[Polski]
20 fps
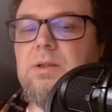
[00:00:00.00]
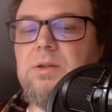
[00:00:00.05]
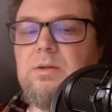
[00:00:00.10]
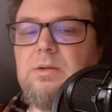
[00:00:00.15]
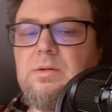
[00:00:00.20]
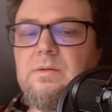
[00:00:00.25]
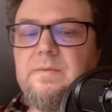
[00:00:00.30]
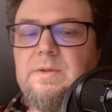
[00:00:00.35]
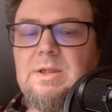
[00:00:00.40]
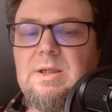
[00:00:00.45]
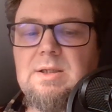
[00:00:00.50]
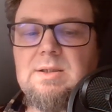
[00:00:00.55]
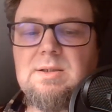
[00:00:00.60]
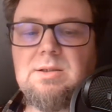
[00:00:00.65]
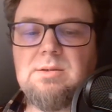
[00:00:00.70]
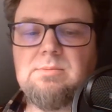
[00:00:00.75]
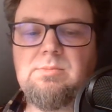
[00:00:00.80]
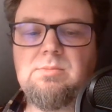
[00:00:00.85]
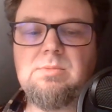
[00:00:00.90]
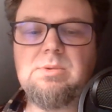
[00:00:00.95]

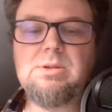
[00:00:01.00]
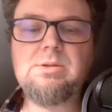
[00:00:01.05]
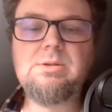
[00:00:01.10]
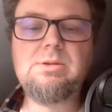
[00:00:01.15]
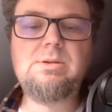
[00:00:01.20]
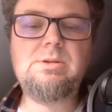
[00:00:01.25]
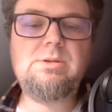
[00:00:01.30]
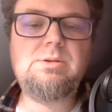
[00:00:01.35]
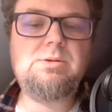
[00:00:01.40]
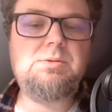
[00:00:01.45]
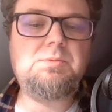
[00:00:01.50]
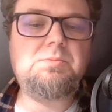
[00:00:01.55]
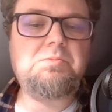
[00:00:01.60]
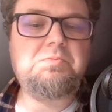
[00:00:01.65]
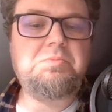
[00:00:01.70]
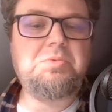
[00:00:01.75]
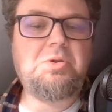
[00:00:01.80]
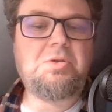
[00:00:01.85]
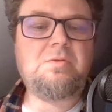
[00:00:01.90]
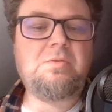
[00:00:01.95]
konwenansom, e,
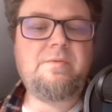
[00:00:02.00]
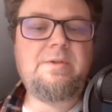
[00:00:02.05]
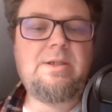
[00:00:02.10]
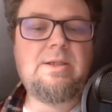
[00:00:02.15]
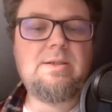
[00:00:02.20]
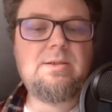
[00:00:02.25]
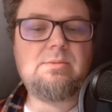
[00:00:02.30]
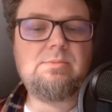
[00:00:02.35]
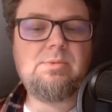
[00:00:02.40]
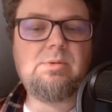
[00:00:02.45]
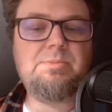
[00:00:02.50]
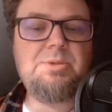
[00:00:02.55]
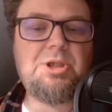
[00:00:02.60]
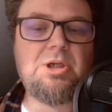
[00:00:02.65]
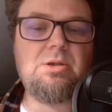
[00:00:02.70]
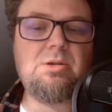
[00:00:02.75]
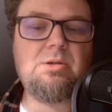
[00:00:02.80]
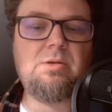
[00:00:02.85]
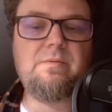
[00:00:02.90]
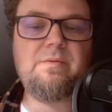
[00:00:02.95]
konwenansom
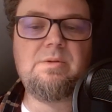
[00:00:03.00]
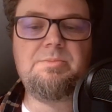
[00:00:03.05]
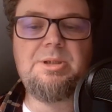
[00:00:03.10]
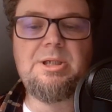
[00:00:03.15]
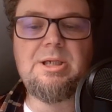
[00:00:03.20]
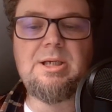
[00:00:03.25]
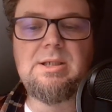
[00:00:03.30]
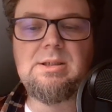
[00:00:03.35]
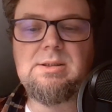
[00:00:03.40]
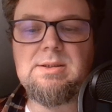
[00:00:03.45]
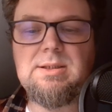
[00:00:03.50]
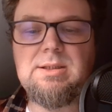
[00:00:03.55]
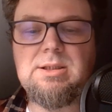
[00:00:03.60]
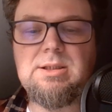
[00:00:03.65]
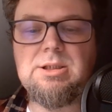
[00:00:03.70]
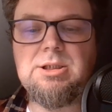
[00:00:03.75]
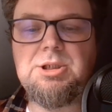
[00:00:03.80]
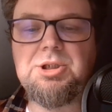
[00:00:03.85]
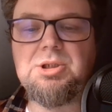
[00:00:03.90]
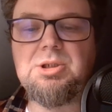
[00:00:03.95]
obyczajowym i
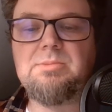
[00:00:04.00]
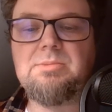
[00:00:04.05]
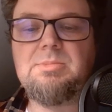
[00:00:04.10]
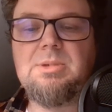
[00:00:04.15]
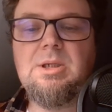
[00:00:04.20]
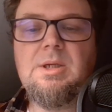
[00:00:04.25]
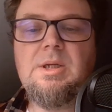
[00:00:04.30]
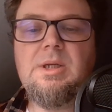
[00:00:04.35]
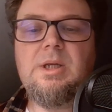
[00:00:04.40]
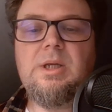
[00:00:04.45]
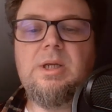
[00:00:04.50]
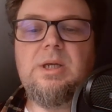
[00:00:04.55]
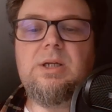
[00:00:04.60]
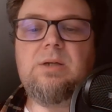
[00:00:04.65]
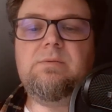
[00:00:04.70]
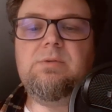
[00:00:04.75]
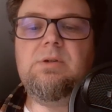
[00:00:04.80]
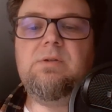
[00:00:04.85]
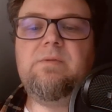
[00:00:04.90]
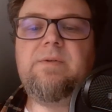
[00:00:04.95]
artystycznym.
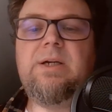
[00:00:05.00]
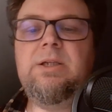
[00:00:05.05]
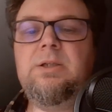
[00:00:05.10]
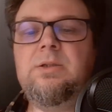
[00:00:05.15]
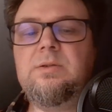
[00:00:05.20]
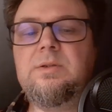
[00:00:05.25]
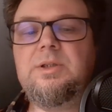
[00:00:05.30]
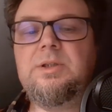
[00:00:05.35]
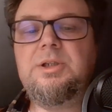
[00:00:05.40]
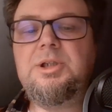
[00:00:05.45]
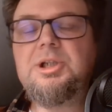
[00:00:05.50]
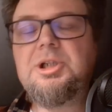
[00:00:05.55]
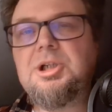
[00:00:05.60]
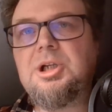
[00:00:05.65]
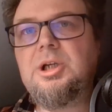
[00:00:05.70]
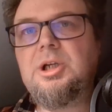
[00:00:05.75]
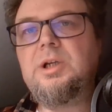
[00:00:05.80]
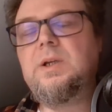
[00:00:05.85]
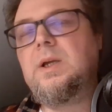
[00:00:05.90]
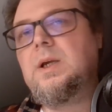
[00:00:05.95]
Nawoływali do
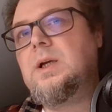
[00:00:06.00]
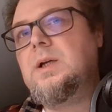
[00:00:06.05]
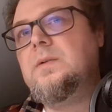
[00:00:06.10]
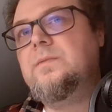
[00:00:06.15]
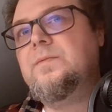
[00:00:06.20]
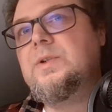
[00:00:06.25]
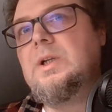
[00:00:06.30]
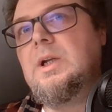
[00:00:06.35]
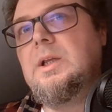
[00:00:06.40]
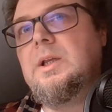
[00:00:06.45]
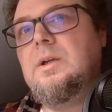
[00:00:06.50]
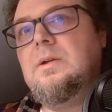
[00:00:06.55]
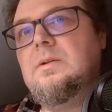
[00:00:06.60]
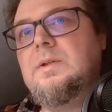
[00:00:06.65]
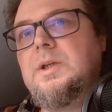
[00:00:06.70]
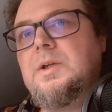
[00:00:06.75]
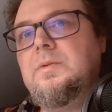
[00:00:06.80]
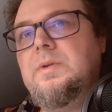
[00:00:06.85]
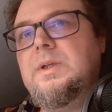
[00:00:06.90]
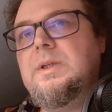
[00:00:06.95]
zniszczenia wszelkiego
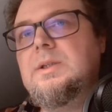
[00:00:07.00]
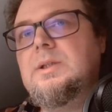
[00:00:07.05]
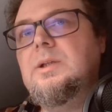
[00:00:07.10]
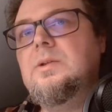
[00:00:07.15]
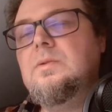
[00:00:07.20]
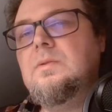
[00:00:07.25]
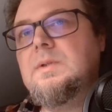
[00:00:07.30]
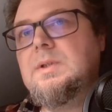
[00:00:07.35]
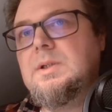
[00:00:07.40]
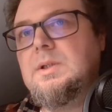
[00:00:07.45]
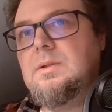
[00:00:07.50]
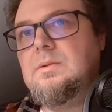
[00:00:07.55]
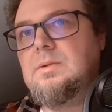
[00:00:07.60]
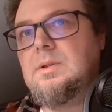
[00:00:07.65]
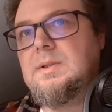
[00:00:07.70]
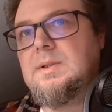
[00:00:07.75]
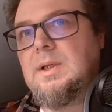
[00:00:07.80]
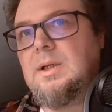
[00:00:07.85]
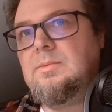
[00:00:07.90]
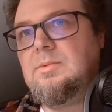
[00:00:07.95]
rodzaju instytucji,
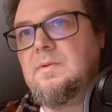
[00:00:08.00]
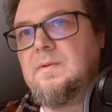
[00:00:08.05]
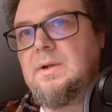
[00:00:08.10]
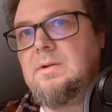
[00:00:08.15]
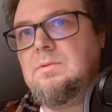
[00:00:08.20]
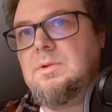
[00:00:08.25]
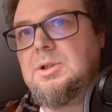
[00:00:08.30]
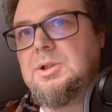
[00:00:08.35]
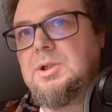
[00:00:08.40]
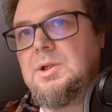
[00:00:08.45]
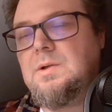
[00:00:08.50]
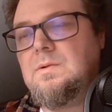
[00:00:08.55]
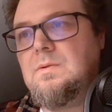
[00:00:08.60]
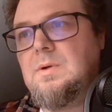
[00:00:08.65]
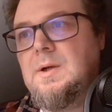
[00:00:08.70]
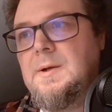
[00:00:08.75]
które zajmowały się